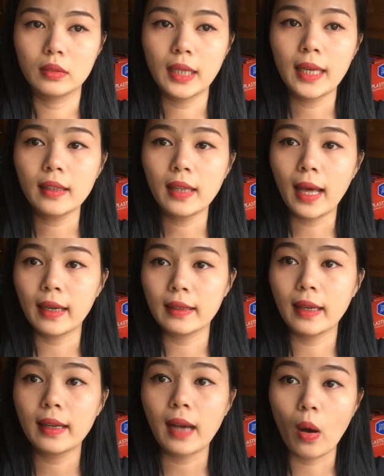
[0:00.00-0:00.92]
khánh thành
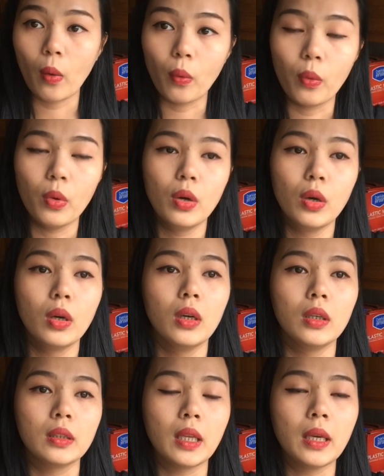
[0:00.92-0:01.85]
cái cầu
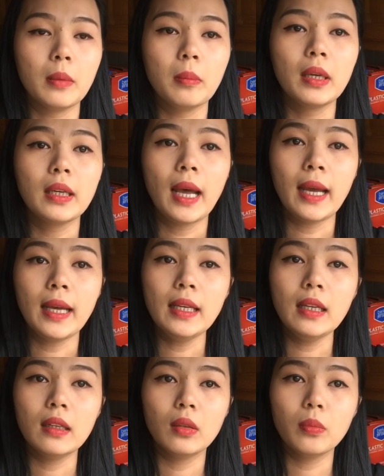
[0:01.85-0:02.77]
thì mình
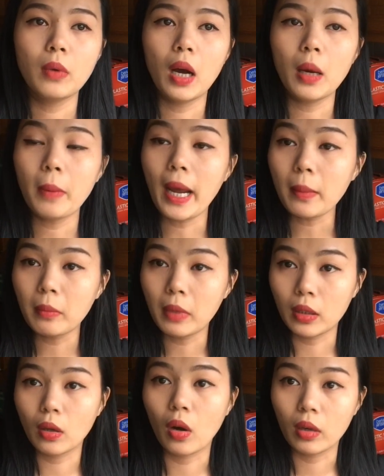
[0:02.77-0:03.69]
thấy lúc đó bác
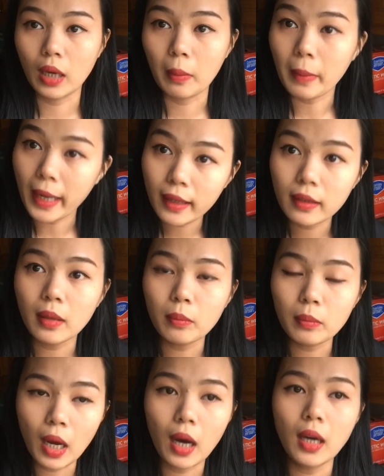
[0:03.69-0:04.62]
mình còn comment
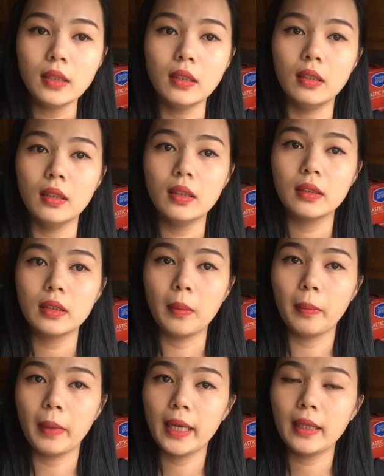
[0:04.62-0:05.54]
trong đó nữa
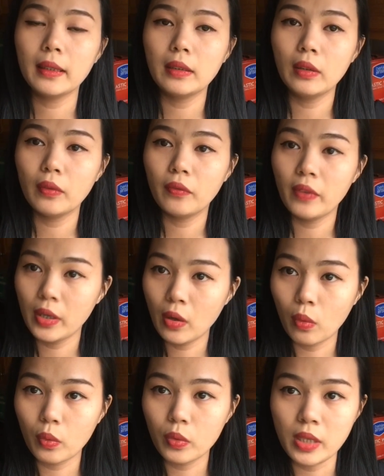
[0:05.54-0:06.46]
comment
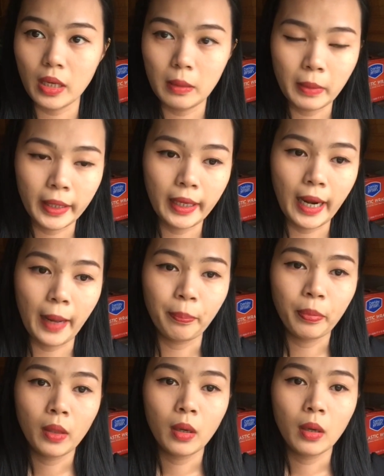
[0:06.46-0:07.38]
video của chị mình là
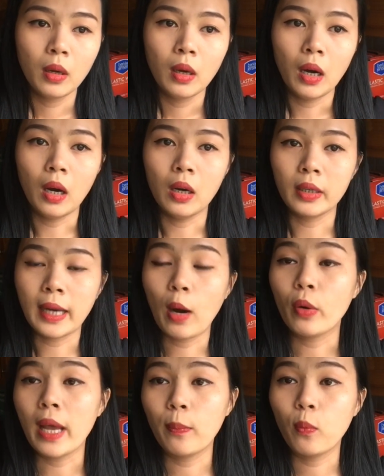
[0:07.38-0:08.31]
ừ
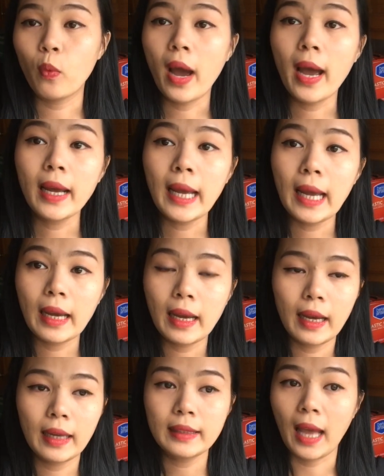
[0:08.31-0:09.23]
cầu đẹp quá hả,
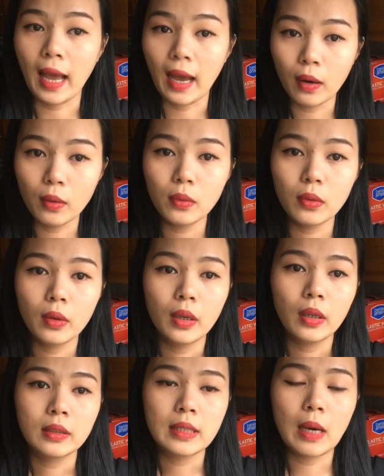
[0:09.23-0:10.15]
hả thảo
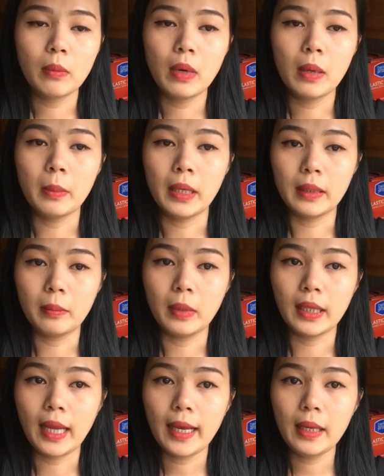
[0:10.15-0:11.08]
xong rồi mình
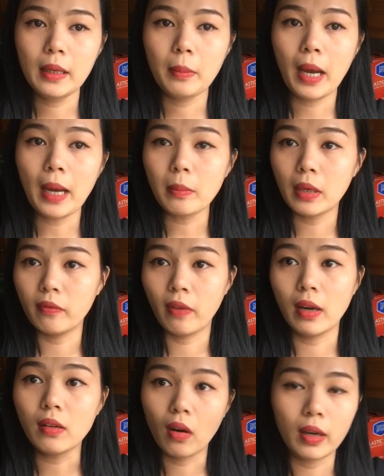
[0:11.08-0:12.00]
mình thấy bác mình
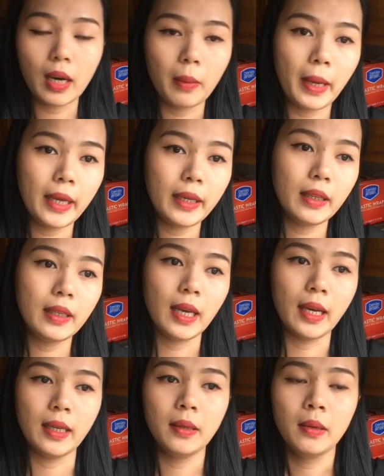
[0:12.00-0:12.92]
vẫn còn comment như
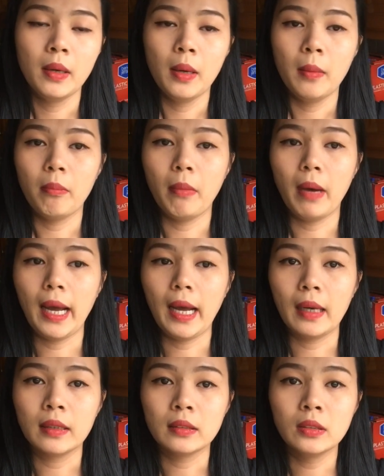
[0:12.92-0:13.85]
vậy
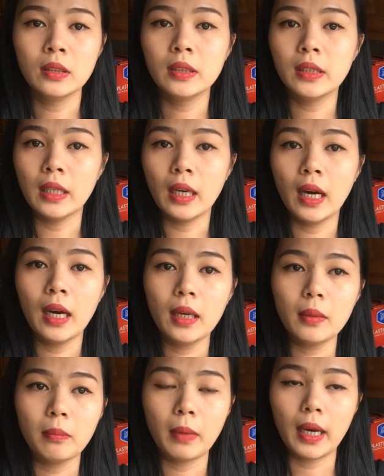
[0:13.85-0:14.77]
mà chưa gì
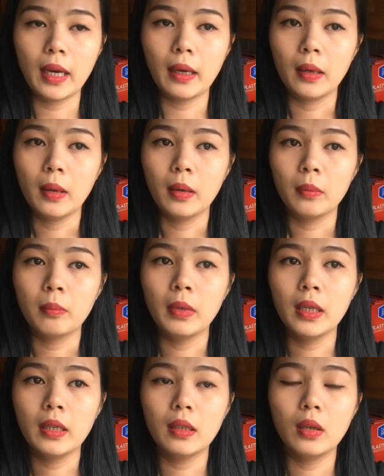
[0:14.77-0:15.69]
hết mà
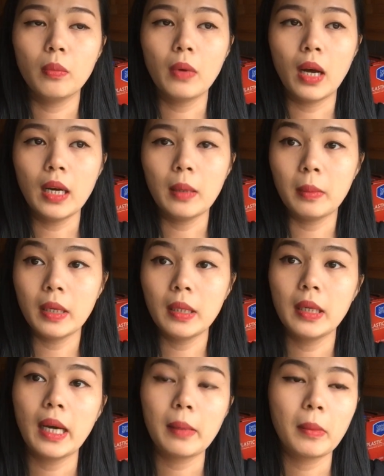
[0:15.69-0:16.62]
Minh lúc đó là
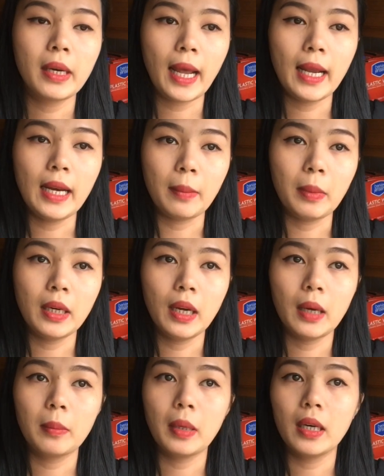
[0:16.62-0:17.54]
bên bên đây là bên
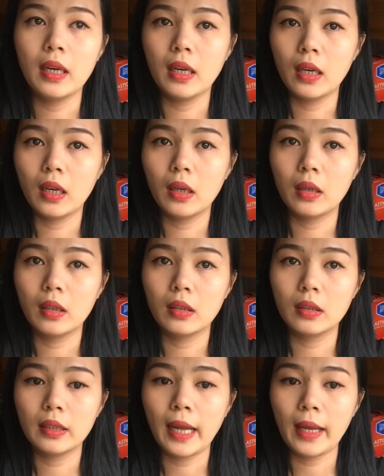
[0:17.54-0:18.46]
ờ, bên ờ,
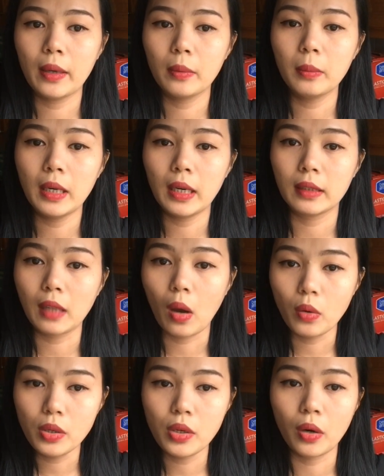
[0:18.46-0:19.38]
đây của mình là
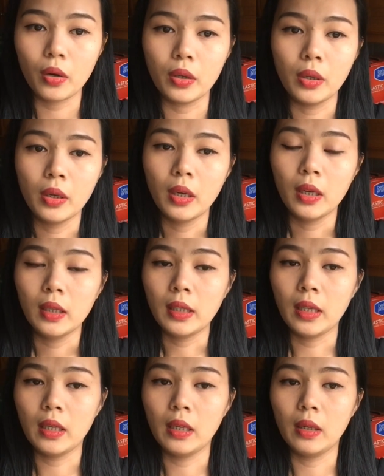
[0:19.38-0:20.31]
tối rồi
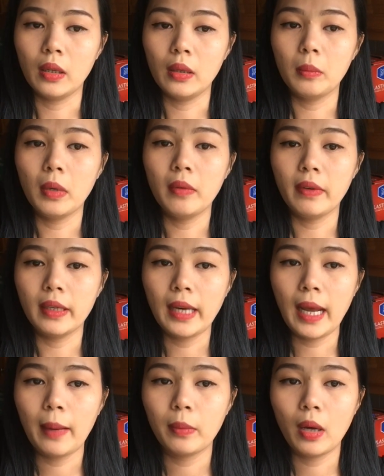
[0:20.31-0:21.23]
thì bên Việt
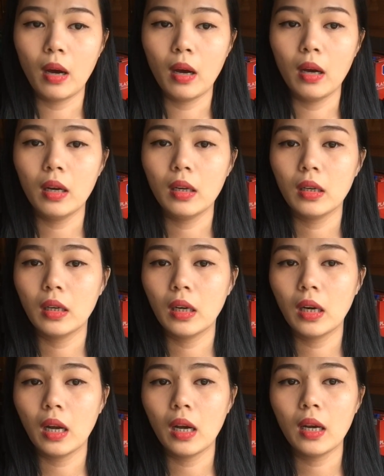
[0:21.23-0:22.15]
Nam nó
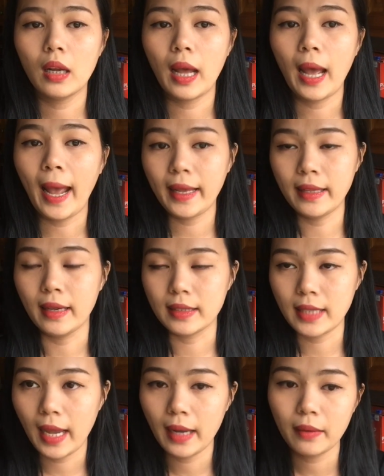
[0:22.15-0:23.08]
nó hai giờ
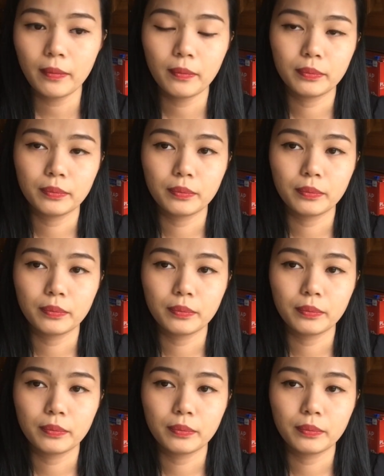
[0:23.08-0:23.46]
sáng